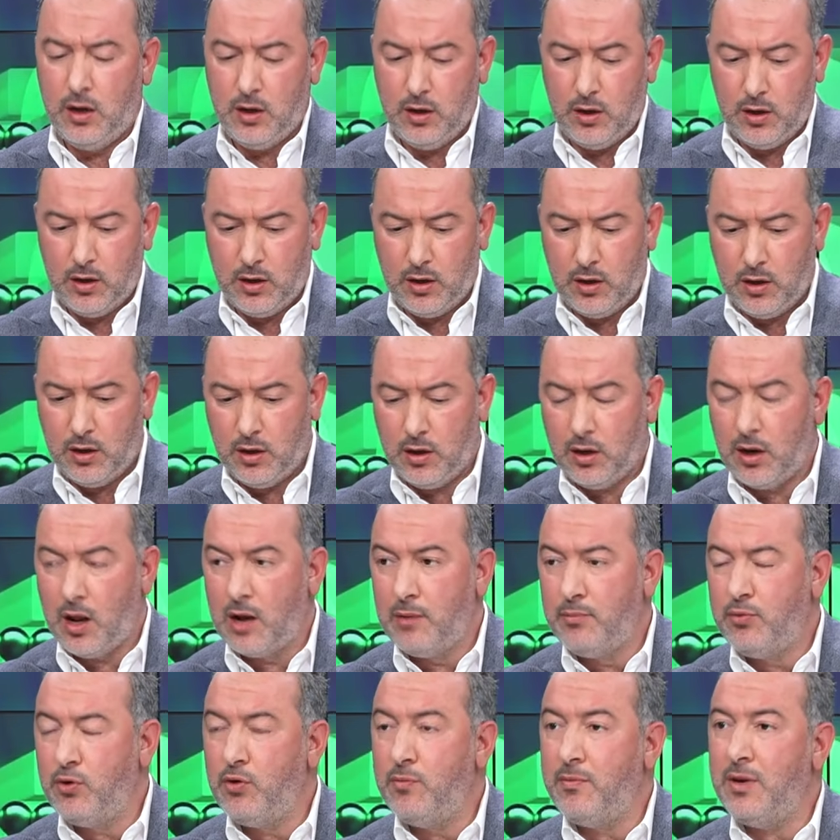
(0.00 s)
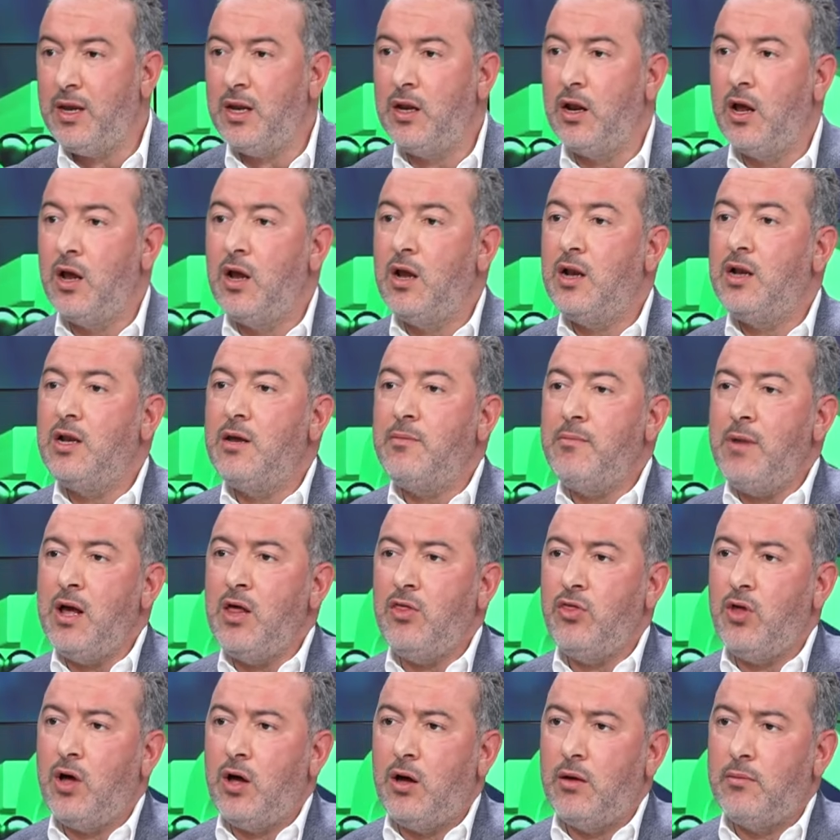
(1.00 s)
الالبومين آه،
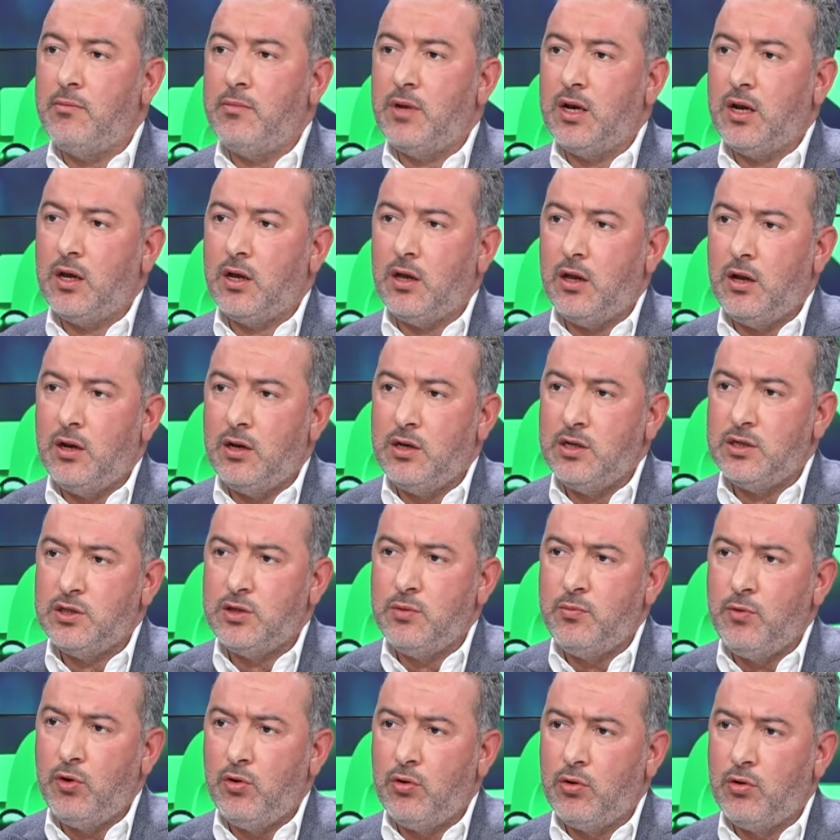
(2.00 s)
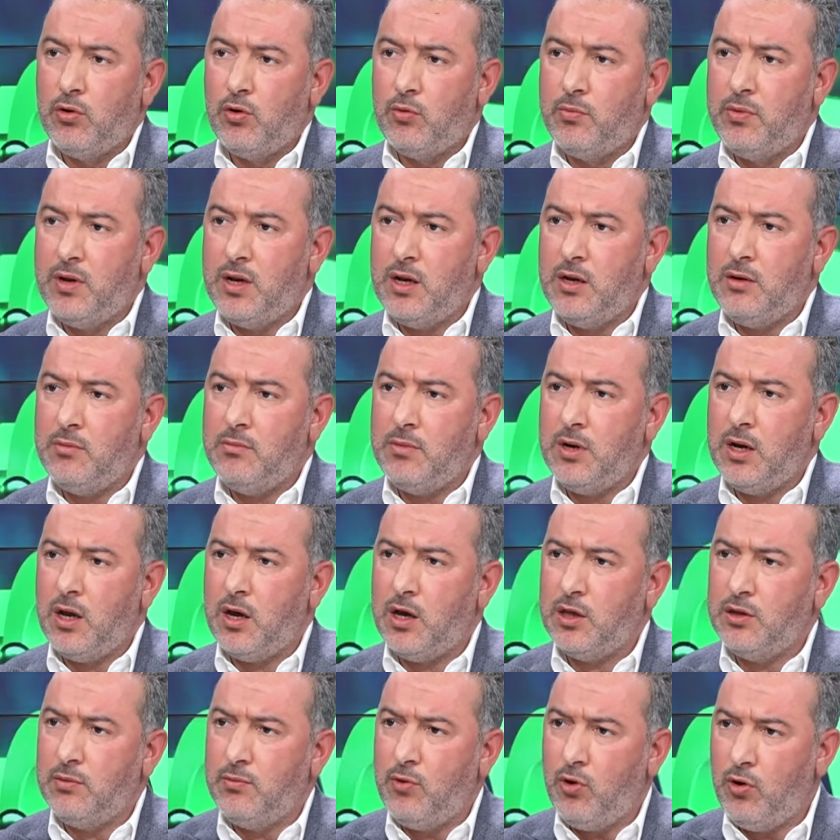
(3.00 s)
لماذا من ليزيمينوغلوبولين ما
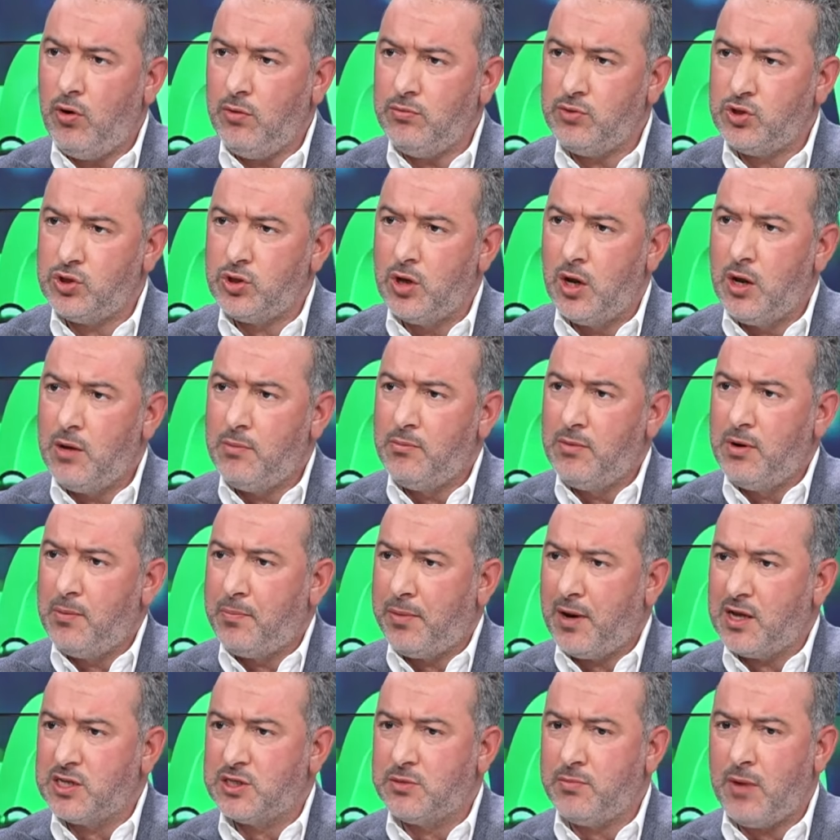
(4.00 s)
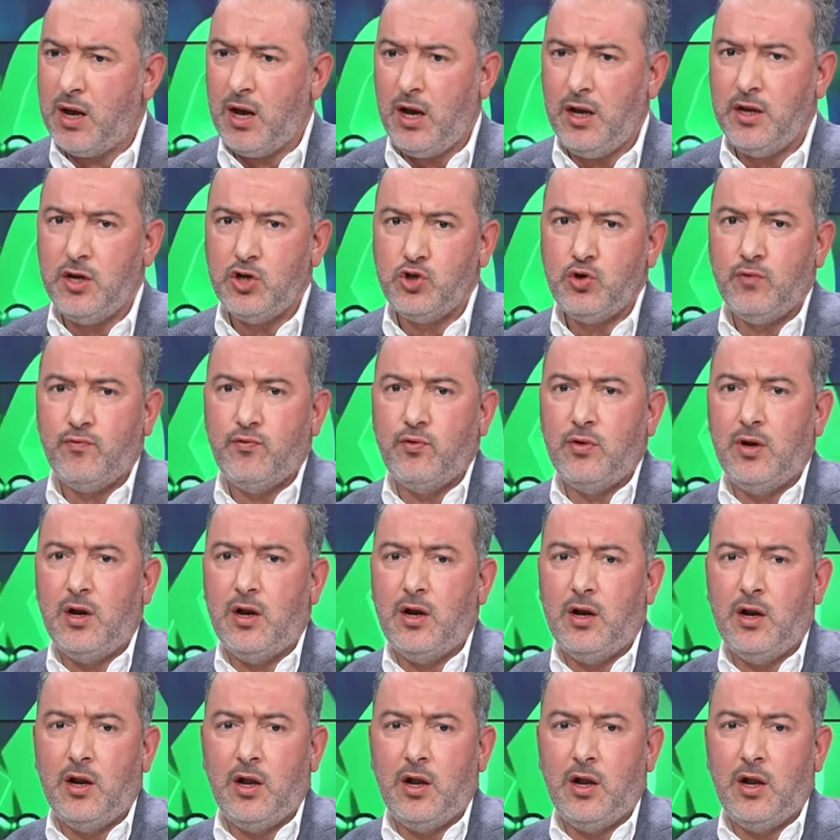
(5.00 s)
نخدموهمش من البلازما حنا نشوفوا